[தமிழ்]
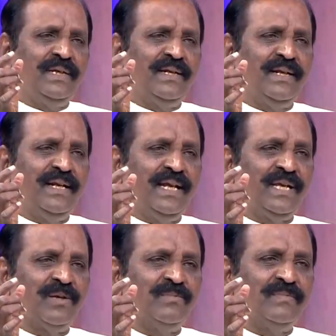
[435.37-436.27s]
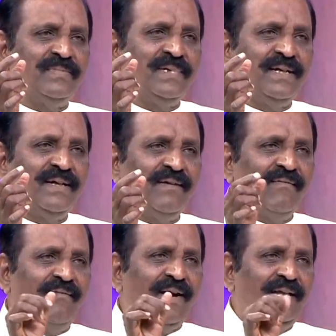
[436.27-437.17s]
நான் நடு ரோட்டில் அதாவது இவரோட
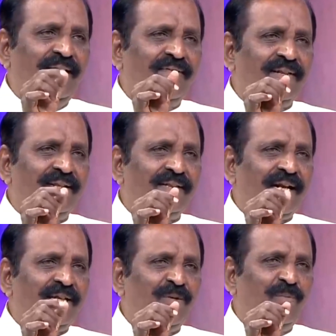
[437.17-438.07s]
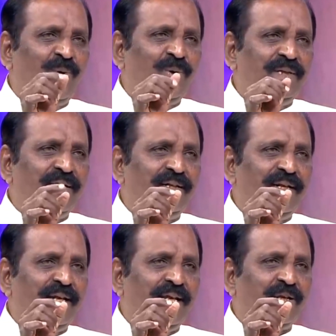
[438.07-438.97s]
மாப்பிள்ளைக்கான ஒரு வரிகளை
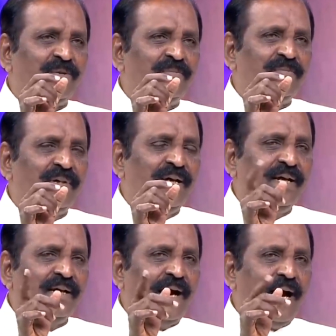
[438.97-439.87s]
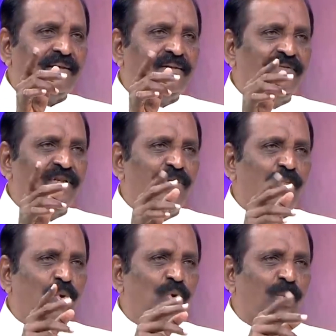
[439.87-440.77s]
இவர் மச்சானா இருந்து எழுதி பாடி
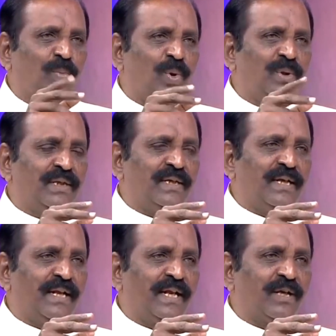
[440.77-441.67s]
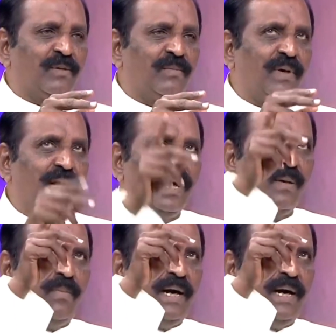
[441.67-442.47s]
இருக்க மாதிரி சொல்லியிருக்காரு ஸோ இவர் ஒரு வானவில்